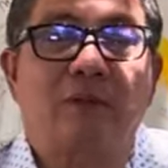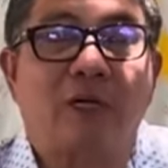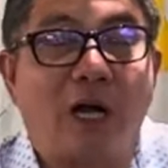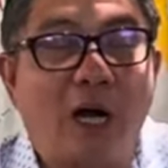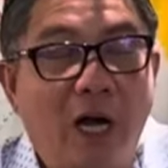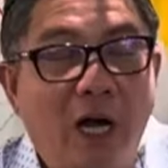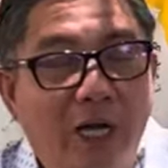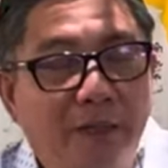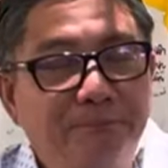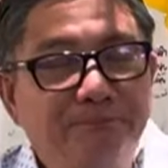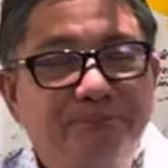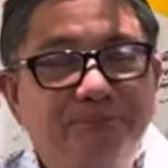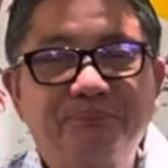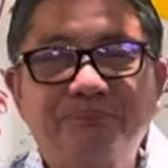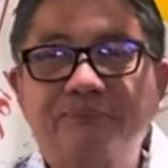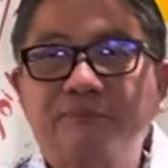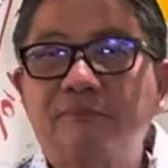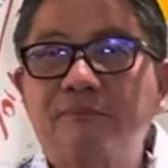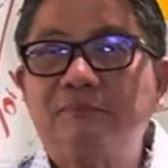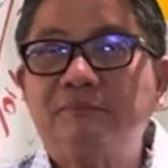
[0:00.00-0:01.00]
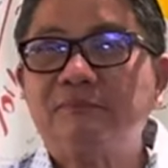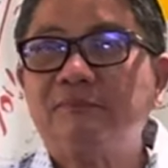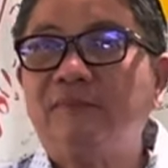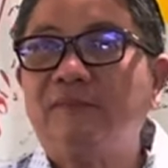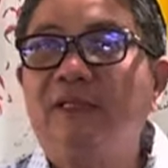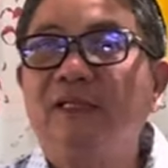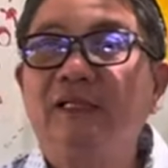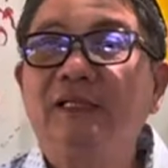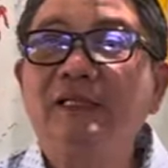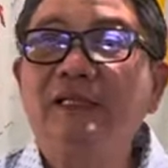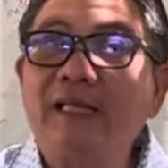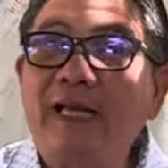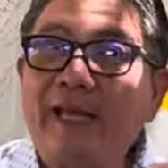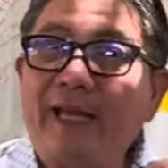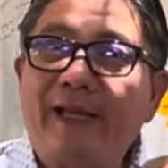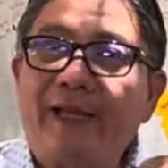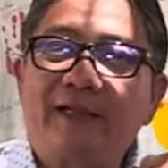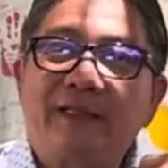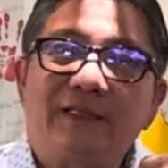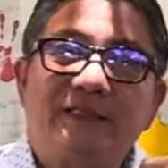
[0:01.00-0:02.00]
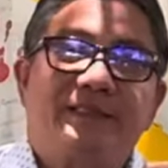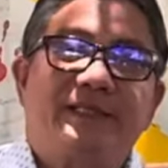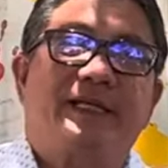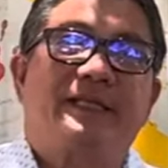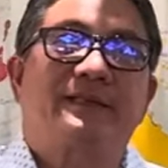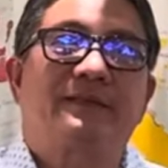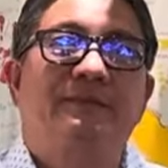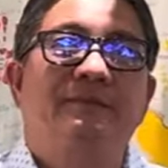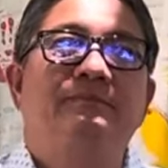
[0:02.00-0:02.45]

có cứ than cứ trách